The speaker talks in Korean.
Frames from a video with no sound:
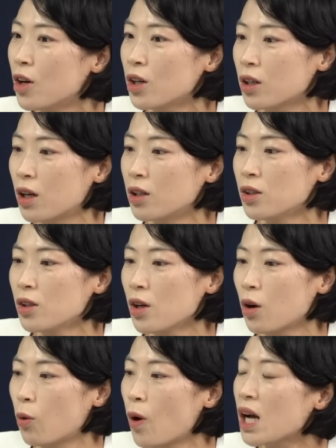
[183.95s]
그러니까
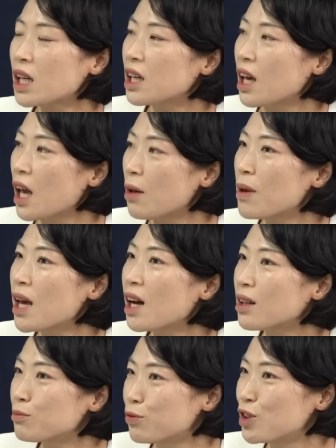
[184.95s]
어,
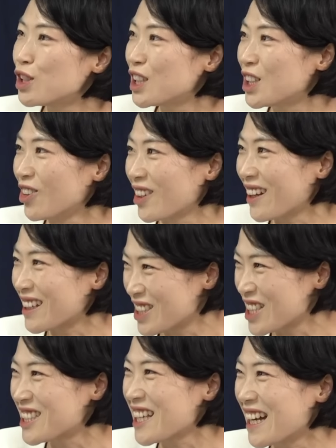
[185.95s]
화기애매한 분위기였다는
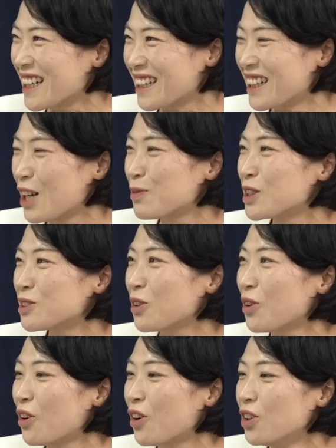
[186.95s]
취지 이야기를 하면서